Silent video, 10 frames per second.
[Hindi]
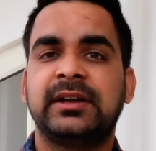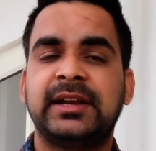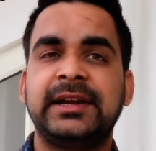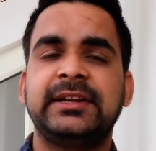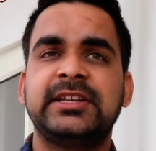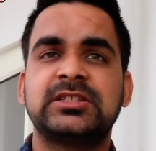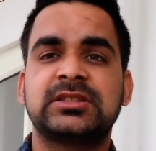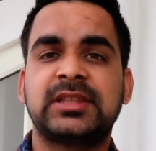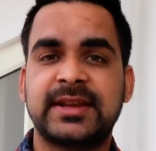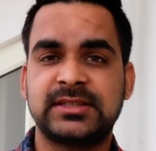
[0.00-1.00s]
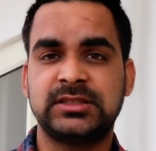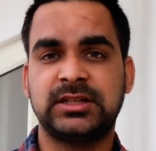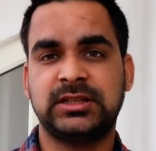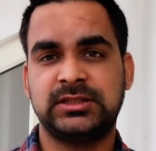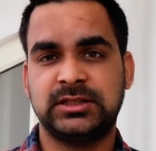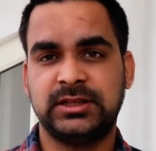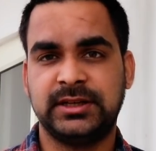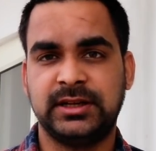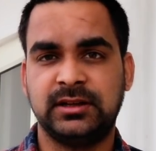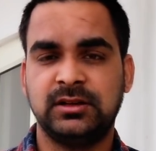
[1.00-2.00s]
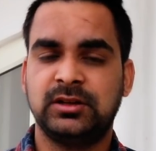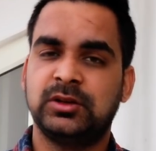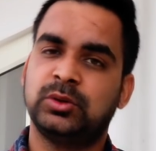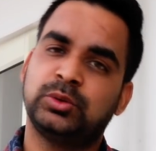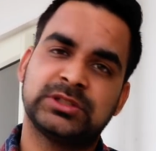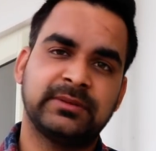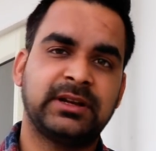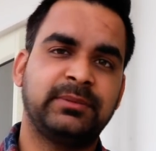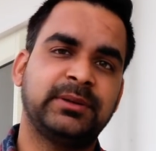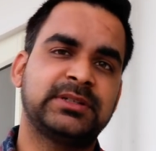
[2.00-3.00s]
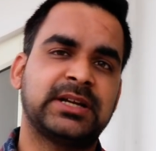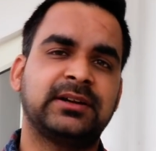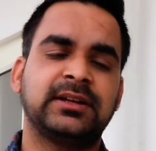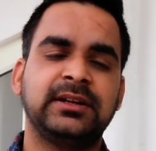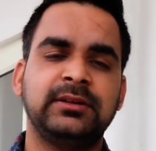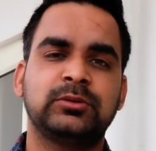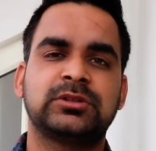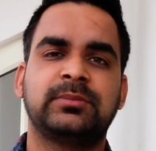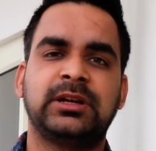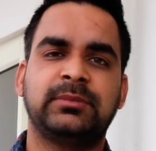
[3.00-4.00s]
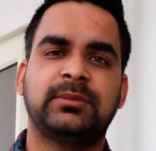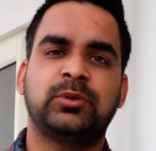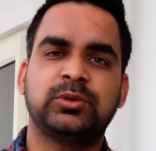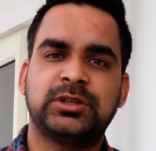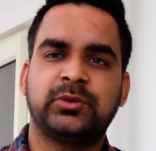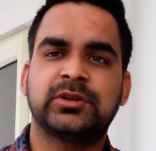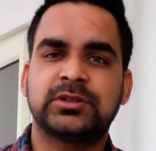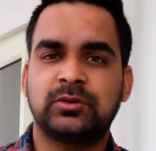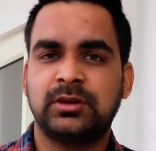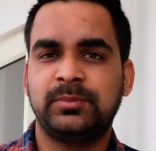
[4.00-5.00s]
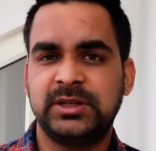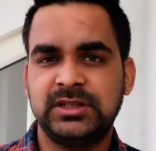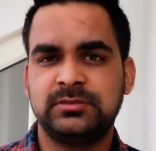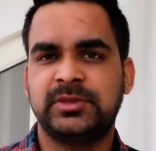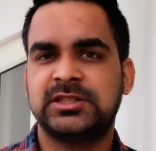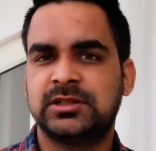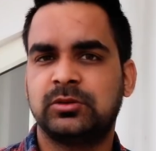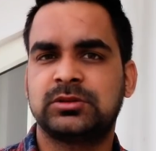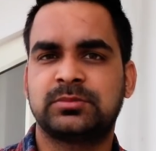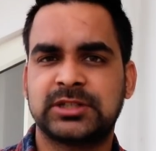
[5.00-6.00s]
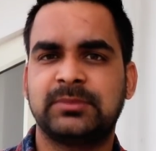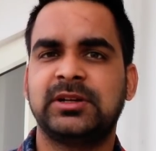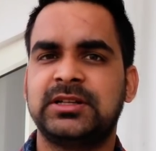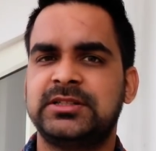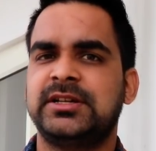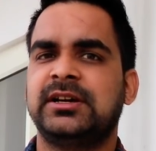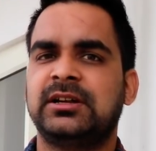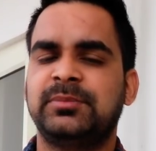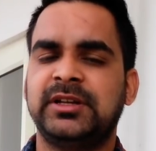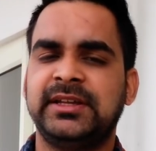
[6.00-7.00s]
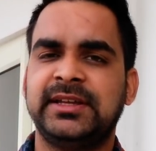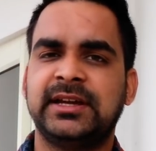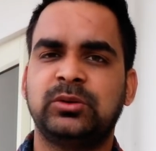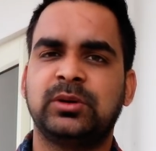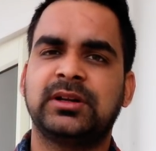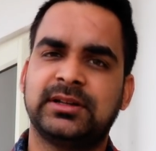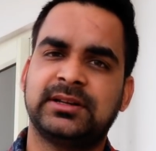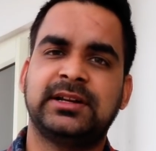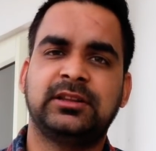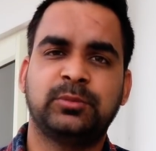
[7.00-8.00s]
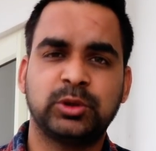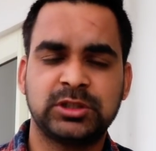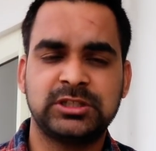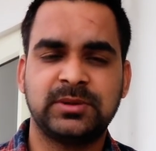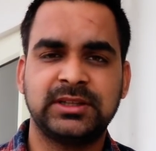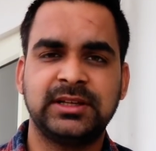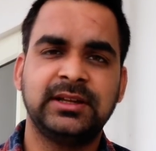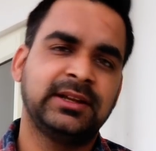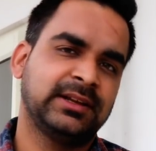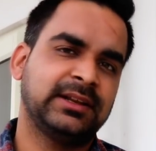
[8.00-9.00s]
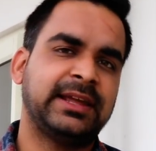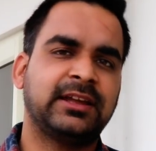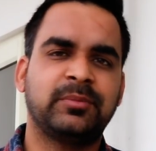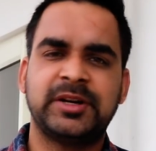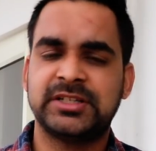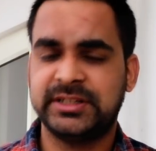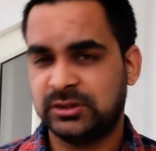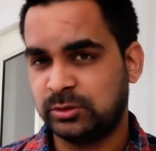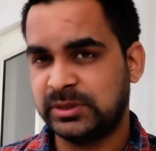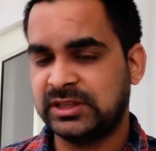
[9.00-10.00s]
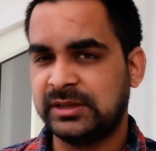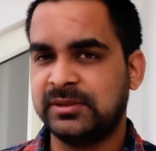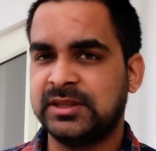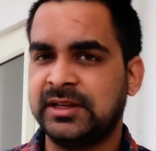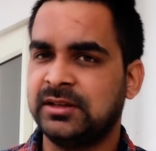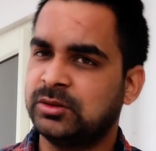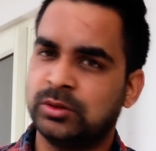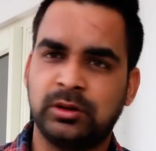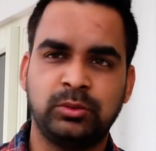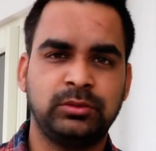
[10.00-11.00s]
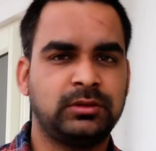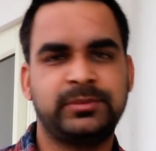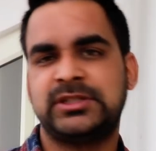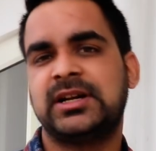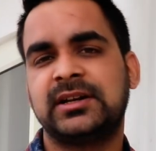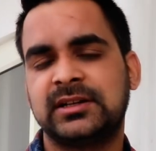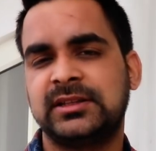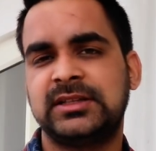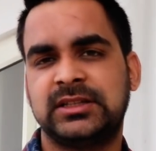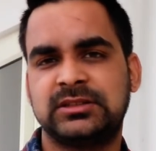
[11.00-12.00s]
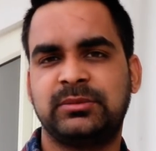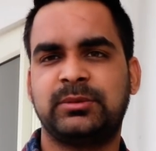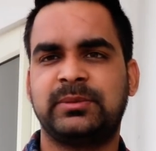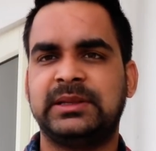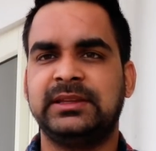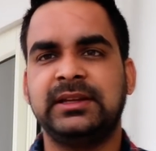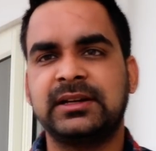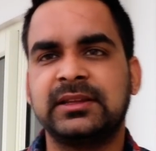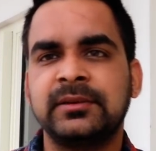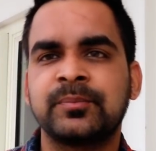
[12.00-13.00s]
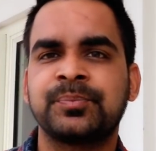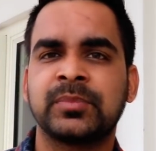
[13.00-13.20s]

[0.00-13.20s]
ग्राइड किस तरह से ज़्यादा अच्छा लगेगा तो इसके बारे में स्टार्ट करें उससे पहले मैं आप लोगों से रिक्वेस्ट करूँगा प्लीज़ मेरे चैनल को सब्सक्राइब कर लीजिए अगर आपने नहीं किया है तो और कर रखा है तो बहुत अच्छी बात है लाइक कमेंट शेयर तो बनता ही बनता है तो आओ अब स्टार्ट करते हैं ज़्यादा समय बर्बाद नहीं करते